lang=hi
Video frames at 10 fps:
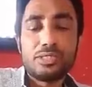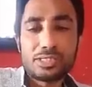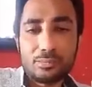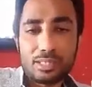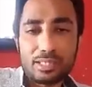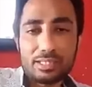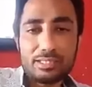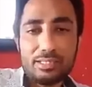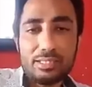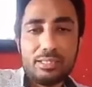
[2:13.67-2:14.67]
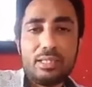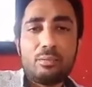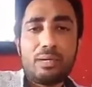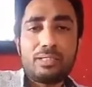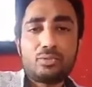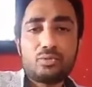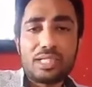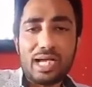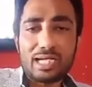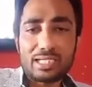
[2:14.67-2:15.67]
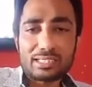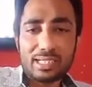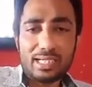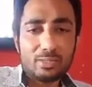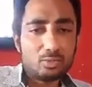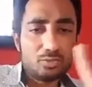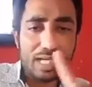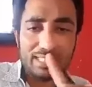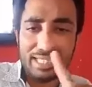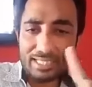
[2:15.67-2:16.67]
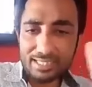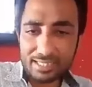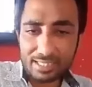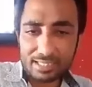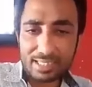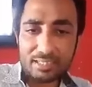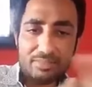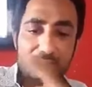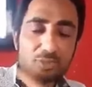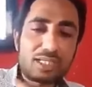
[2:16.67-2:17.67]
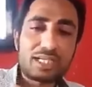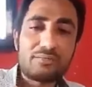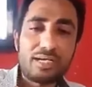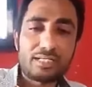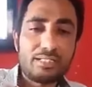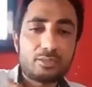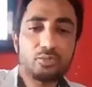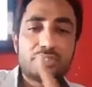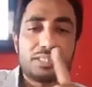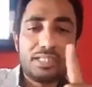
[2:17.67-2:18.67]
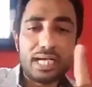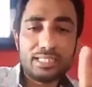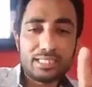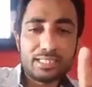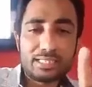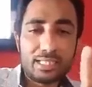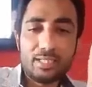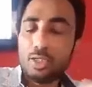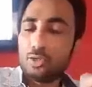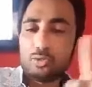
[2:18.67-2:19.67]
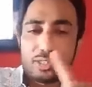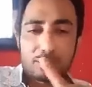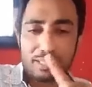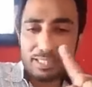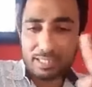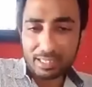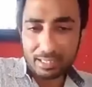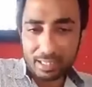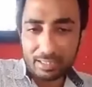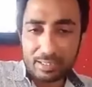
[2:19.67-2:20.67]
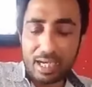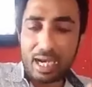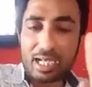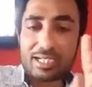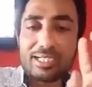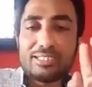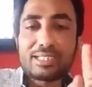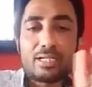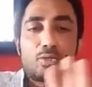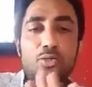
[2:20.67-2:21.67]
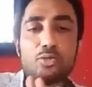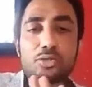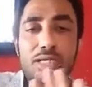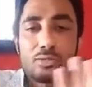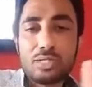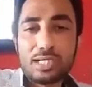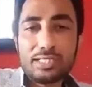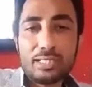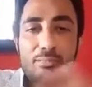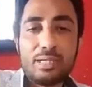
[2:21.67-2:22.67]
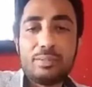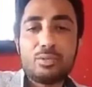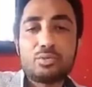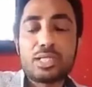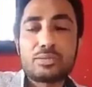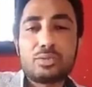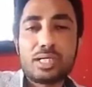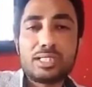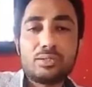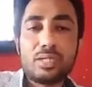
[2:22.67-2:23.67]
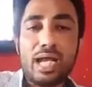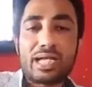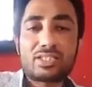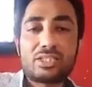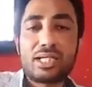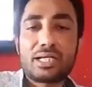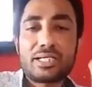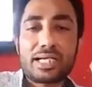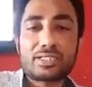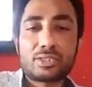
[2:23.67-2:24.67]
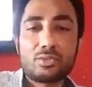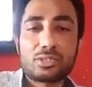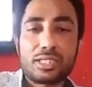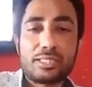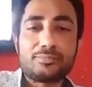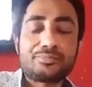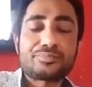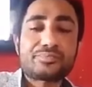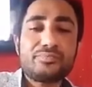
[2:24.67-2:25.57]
उसने सब हरकत की भाई तू क्या करता है तू गालियां नहीं देता तेरे वीडियो सारे वायरल है तू कितनी गालियां देता है तू घर में नहीं गाली हर इंसान कोई दूध का धुला नहीं है मैं भी दूध का धुला नहीं हूँ एक्शन का रिएक्शन होता है